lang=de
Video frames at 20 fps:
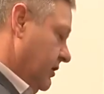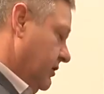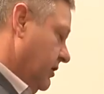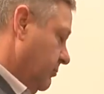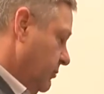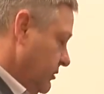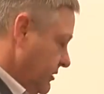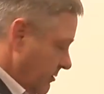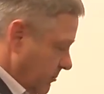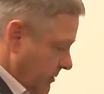da
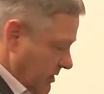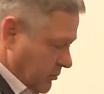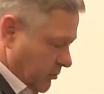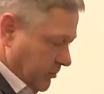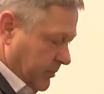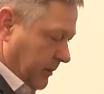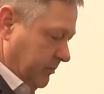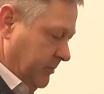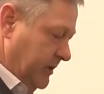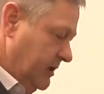muss ich mich um
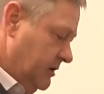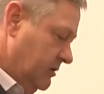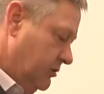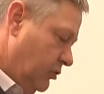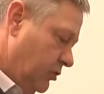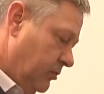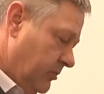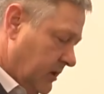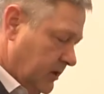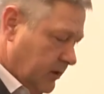Papieren
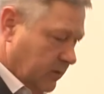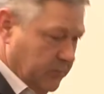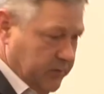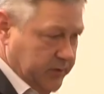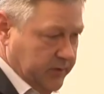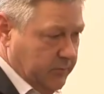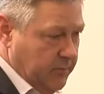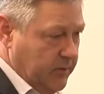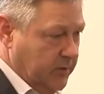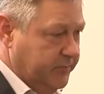kümmern, da
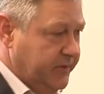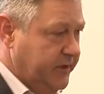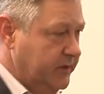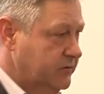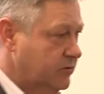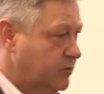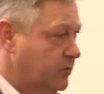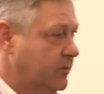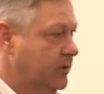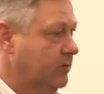muss ich mich um
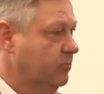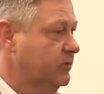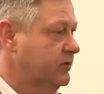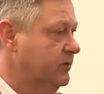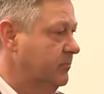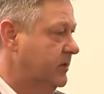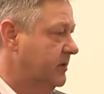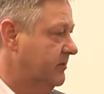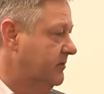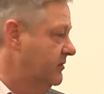das kümmern, muss
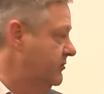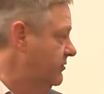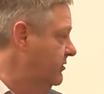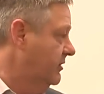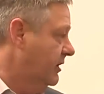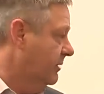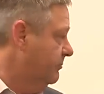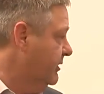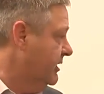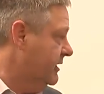ich mir
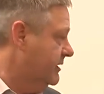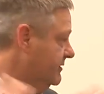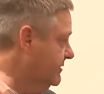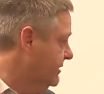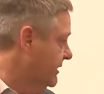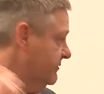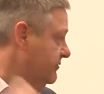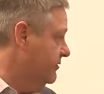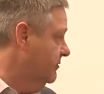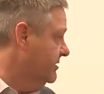ich habe keine
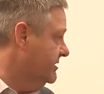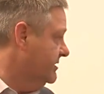Zeit für